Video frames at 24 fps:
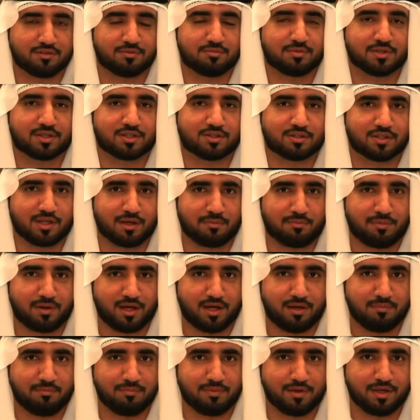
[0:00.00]
نسبه
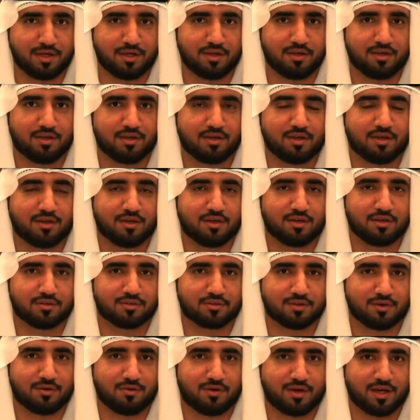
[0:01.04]
الشباب آه،
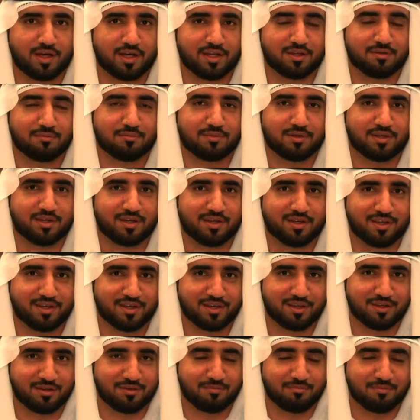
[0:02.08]
سواء
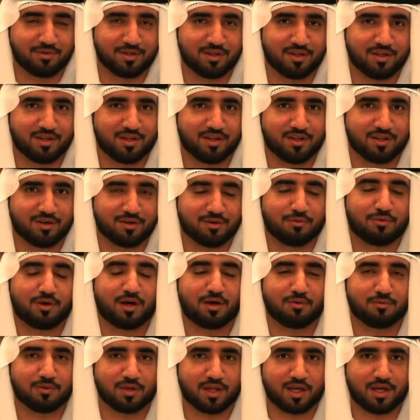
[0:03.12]
من الاخوه
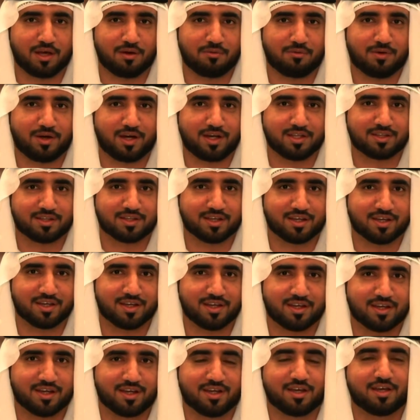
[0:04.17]
او الخوات
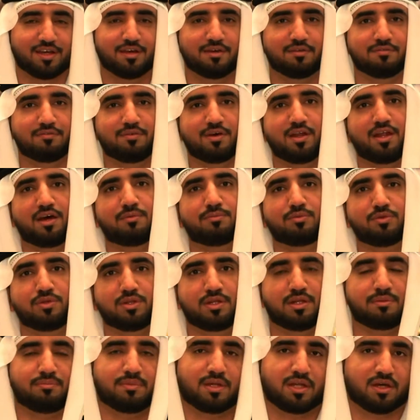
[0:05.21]
فلا
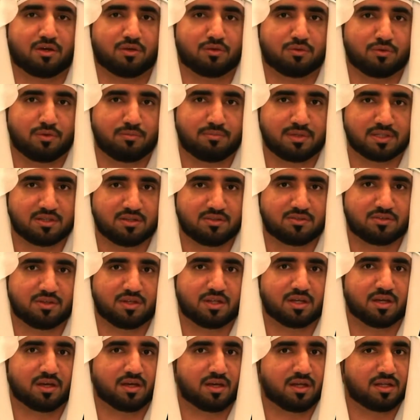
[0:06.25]
بد من عضو المجلس
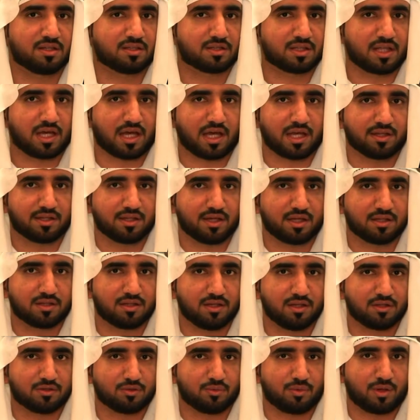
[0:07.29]
انه ينقل التحديات
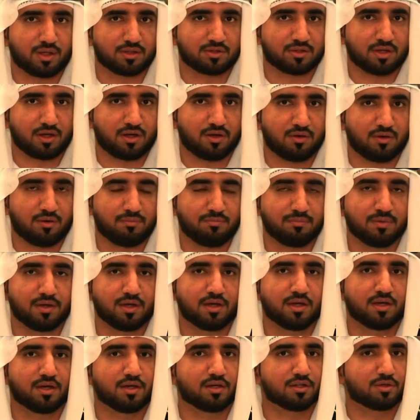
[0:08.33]
اللي تواجههم
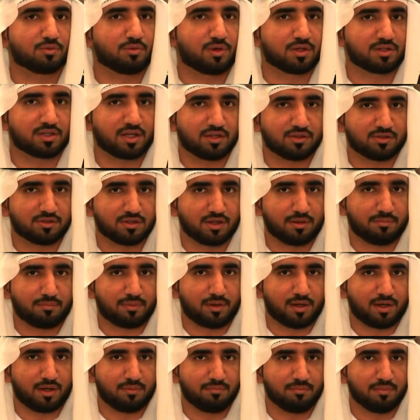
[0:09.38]
تواجه
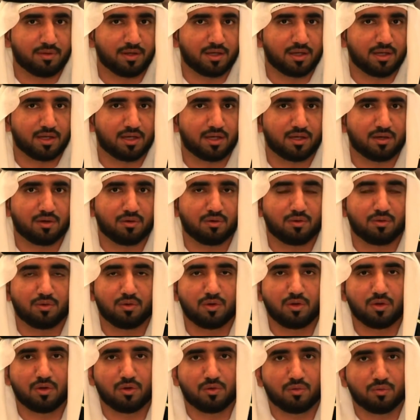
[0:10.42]
الشباب آه،
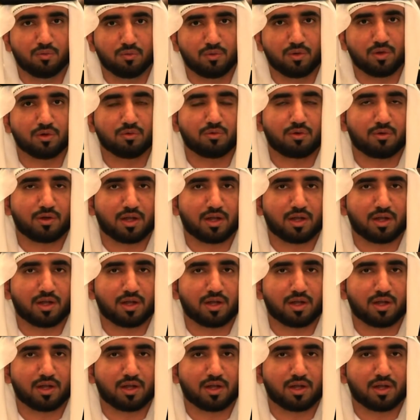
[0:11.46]
والاخوه